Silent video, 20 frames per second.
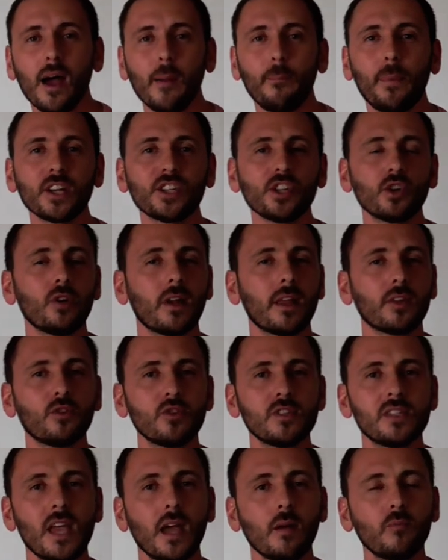À partir de la
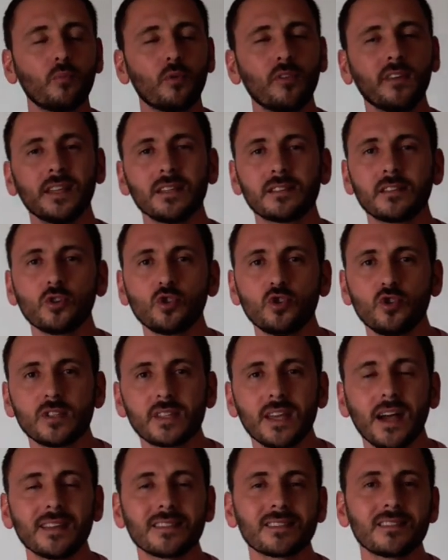deuxième, vous pouvez descendre
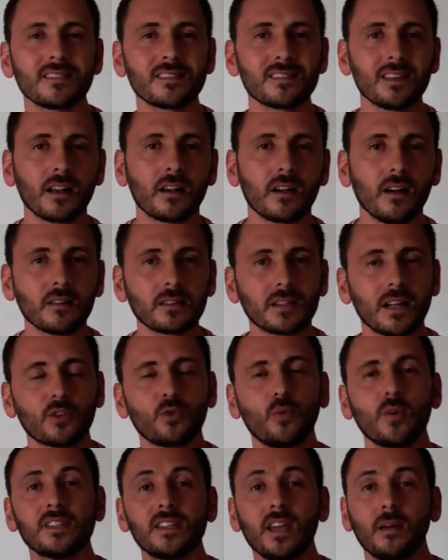jusqu'à 150, la
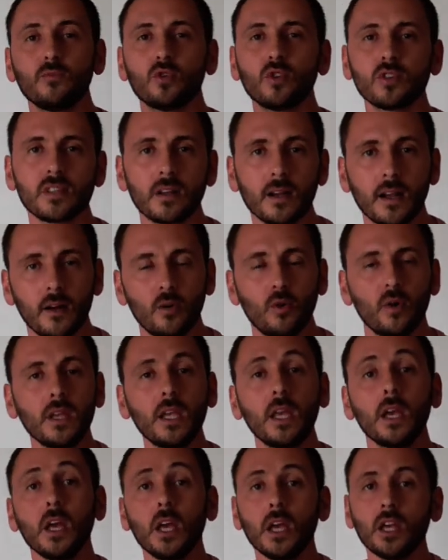troisième, 200 calories.